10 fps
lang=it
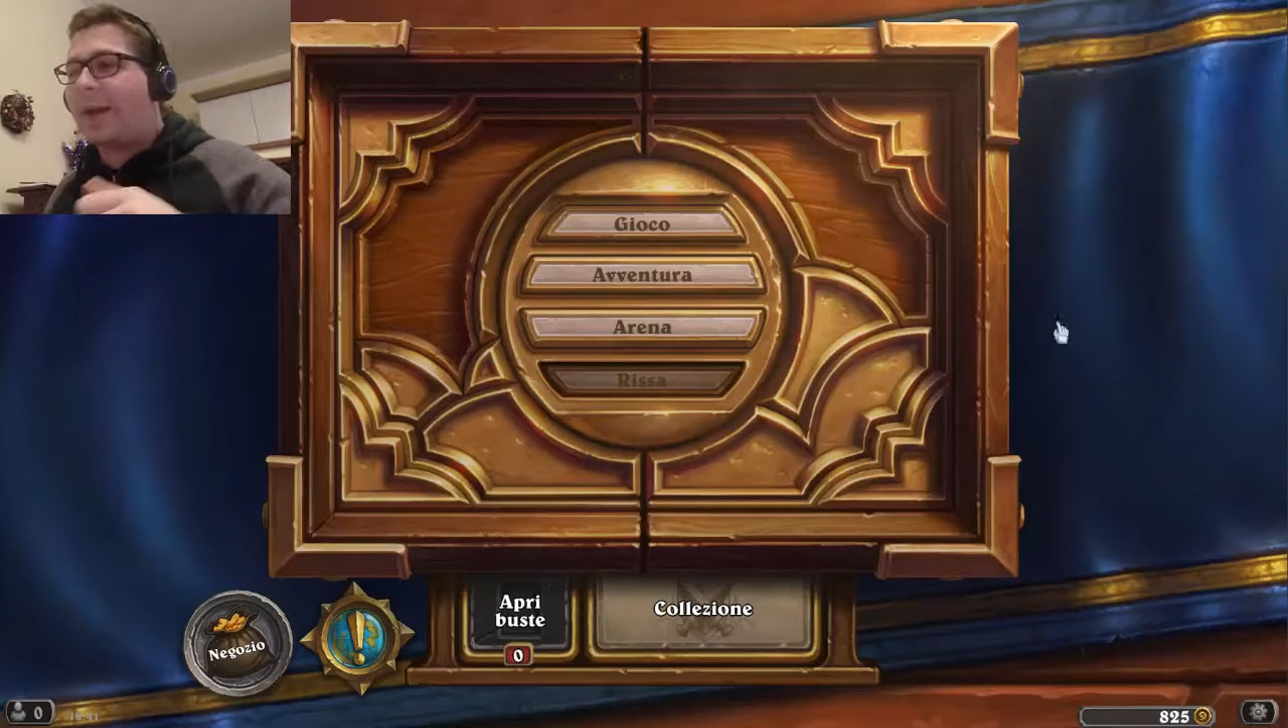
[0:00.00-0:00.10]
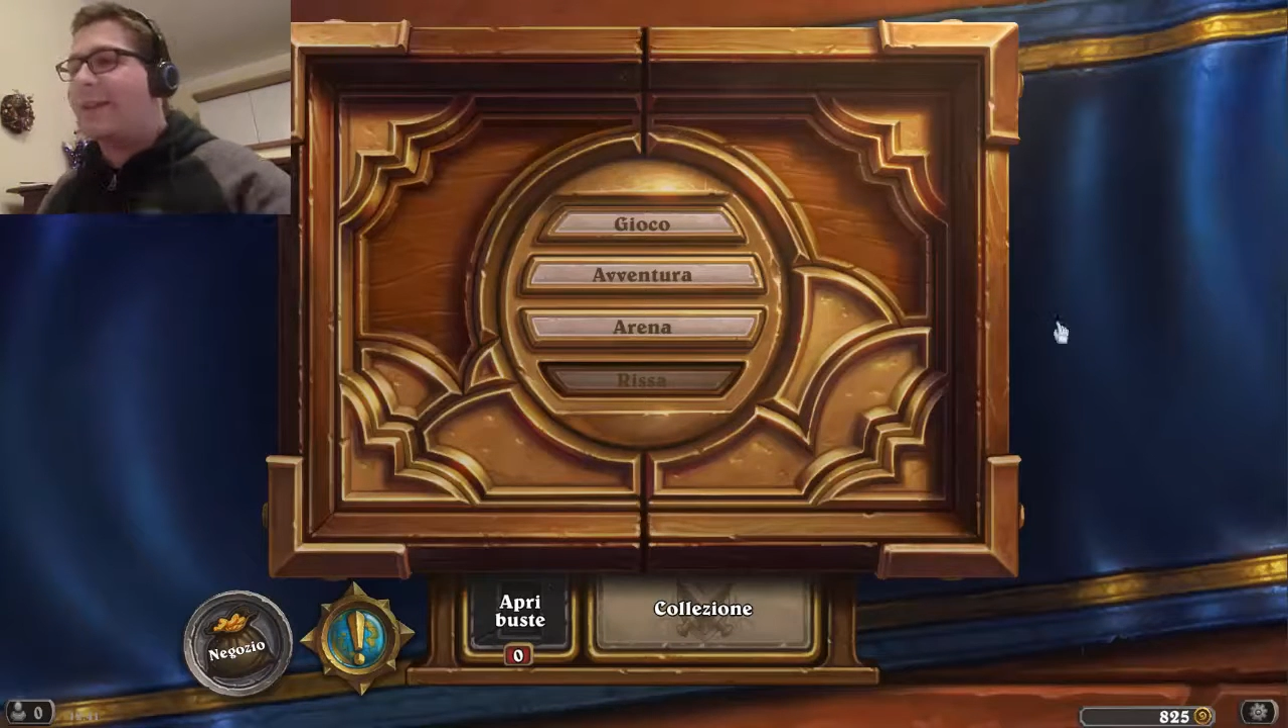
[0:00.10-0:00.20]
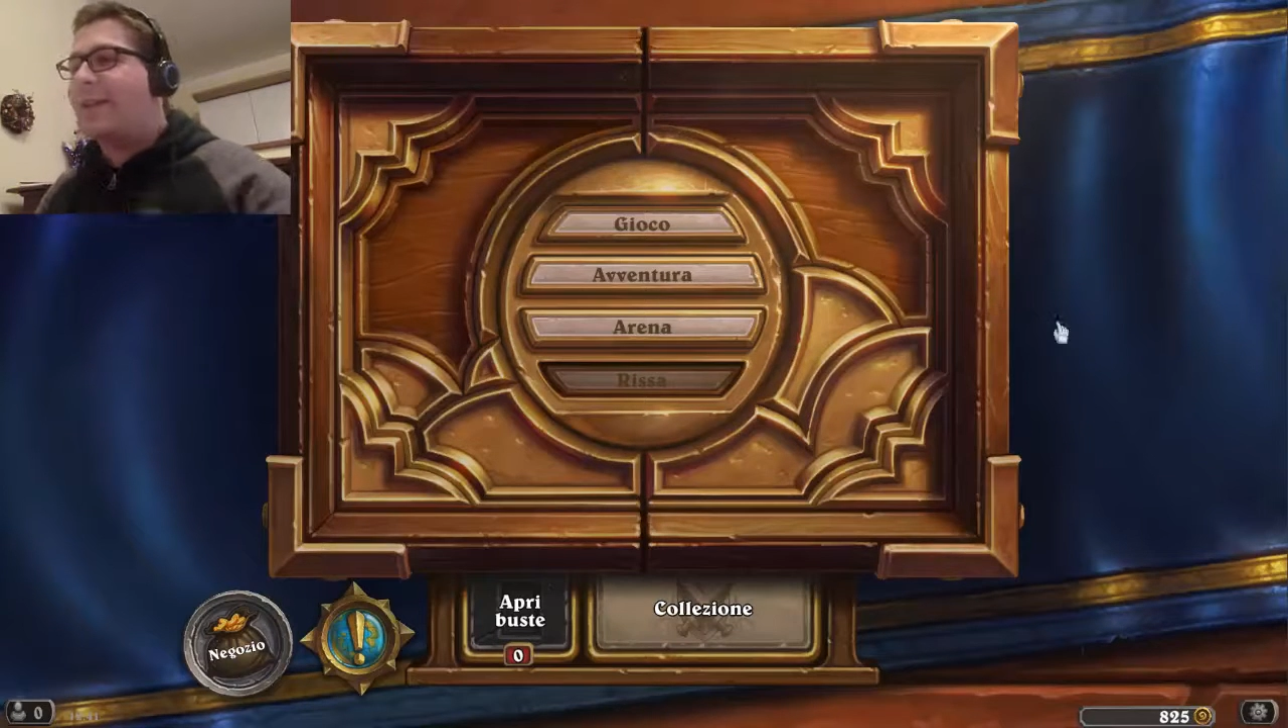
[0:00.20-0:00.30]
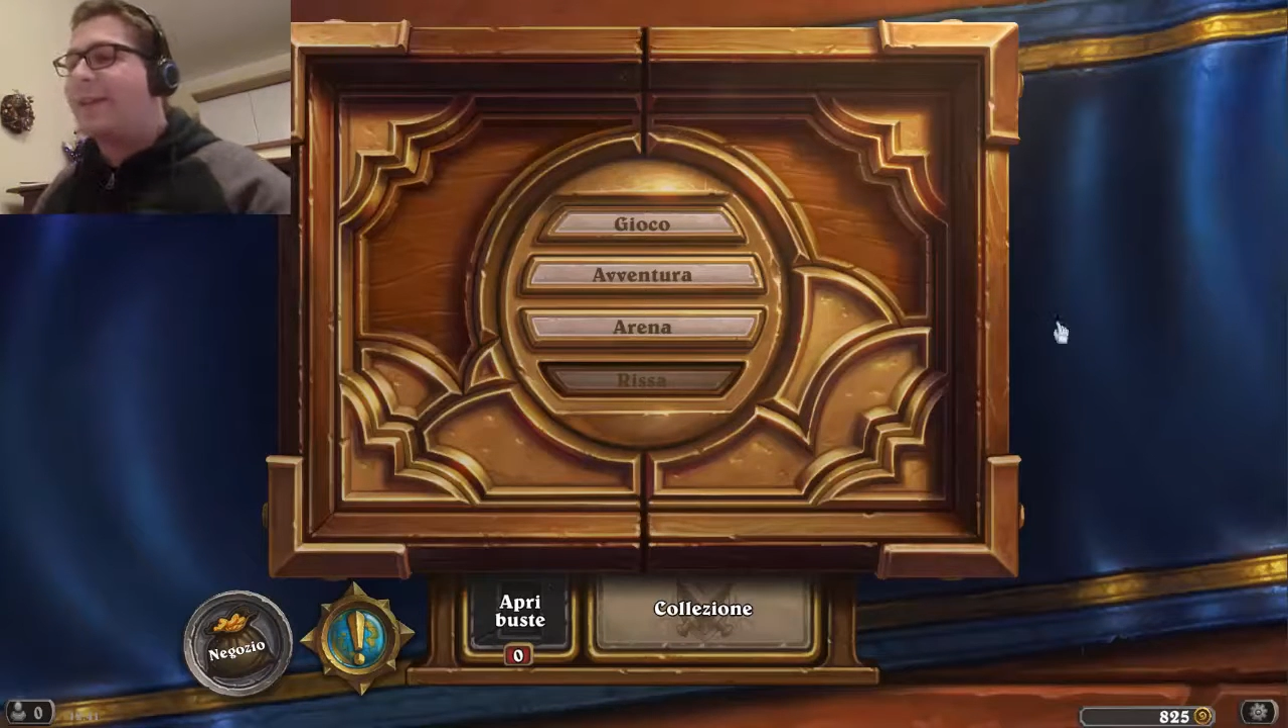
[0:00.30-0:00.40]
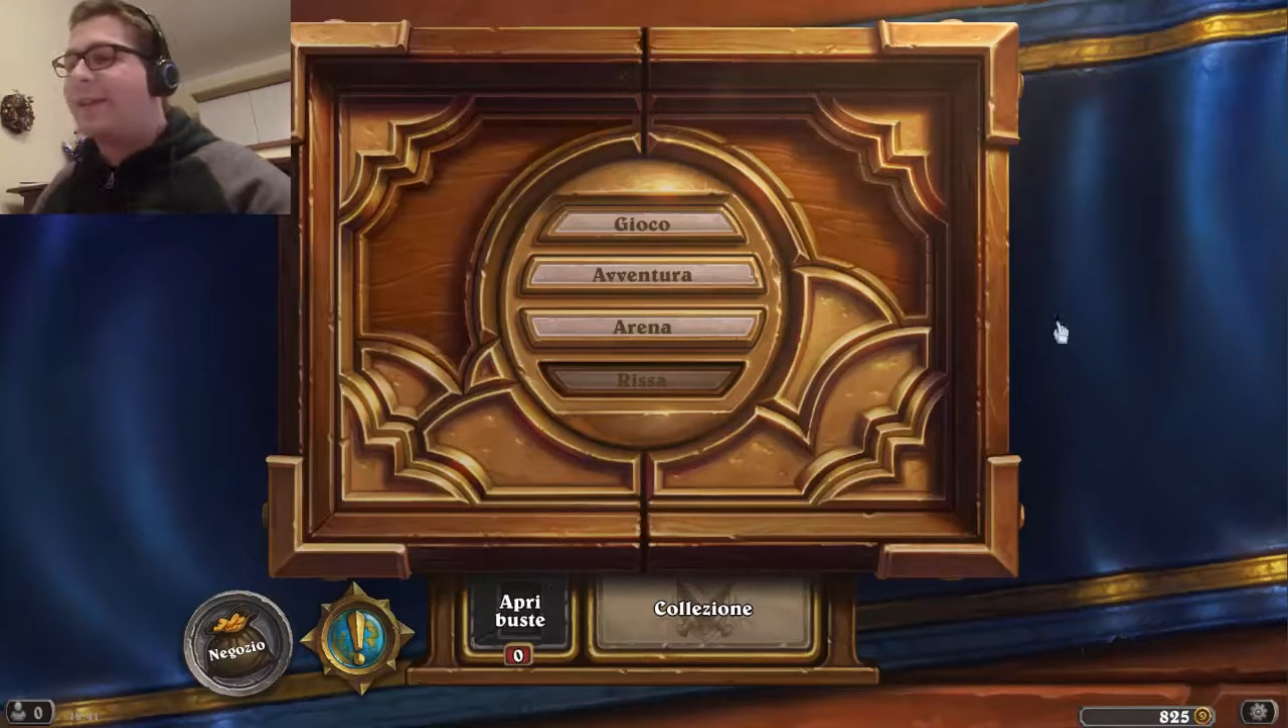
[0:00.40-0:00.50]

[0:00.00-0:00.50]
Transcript: ma